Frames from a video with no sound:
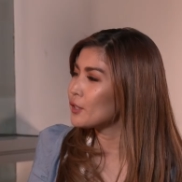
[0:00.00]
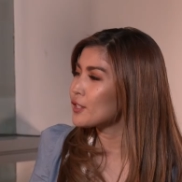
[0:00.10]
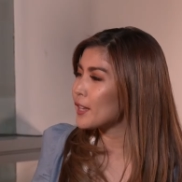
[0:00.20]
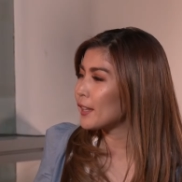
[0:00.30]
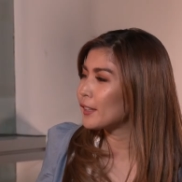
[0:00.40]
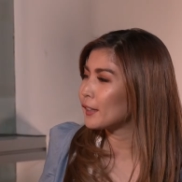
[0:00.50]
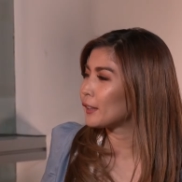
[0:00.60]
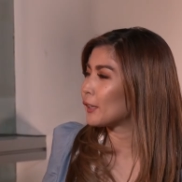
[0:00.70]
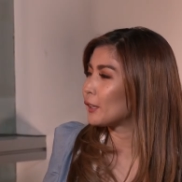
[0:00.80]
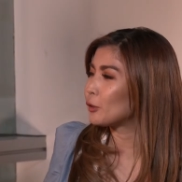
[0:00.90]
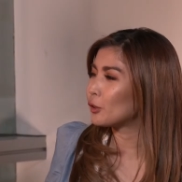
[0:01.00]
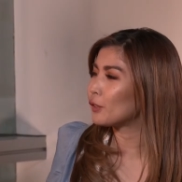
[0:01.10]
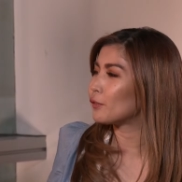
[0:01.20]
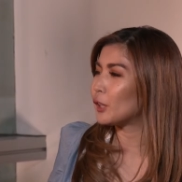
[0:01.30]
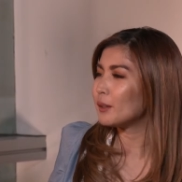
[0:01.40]
you said that uh, you yeah. could
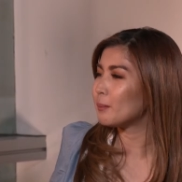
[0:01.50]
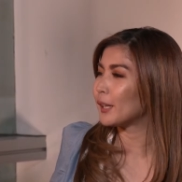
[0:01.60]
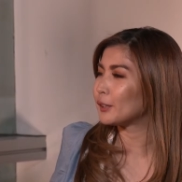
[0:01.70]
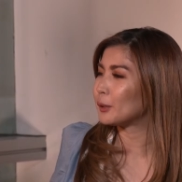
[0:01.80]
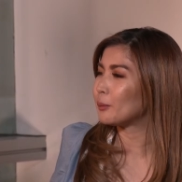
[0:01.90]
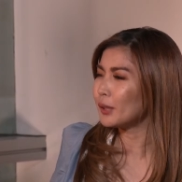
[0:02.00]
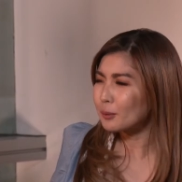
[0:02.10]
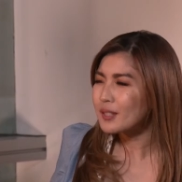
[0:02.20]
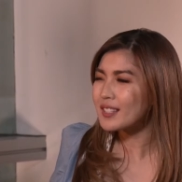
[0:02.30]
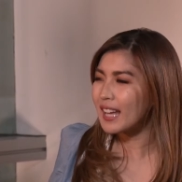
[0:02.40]
have done better, what was